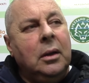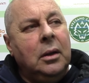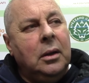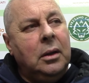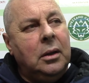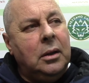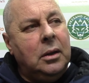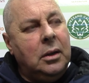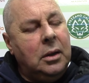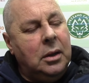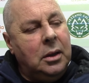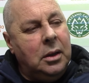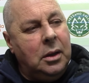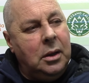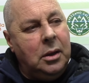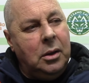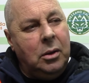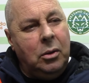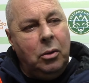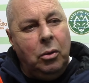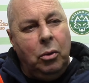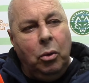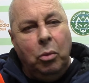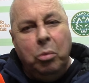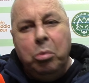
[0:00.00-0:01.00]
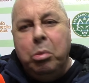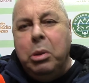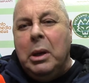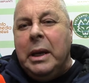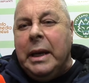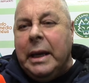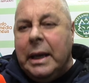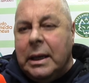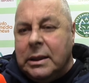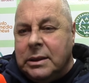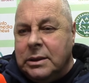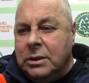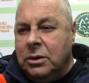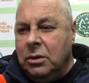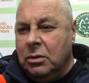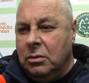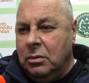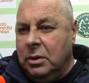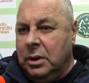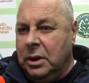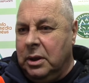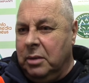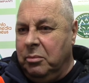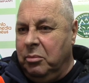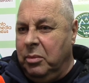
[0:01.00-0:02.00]
eh,
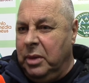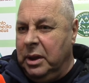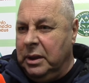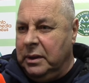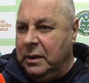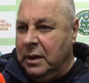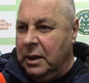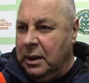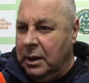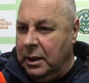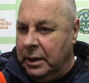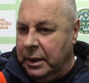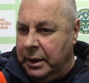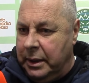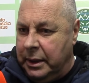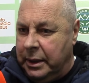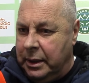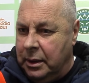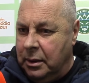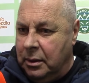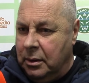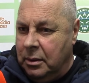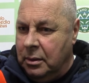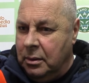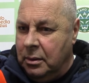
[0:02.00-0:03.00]
obbligazioni che mette la Lega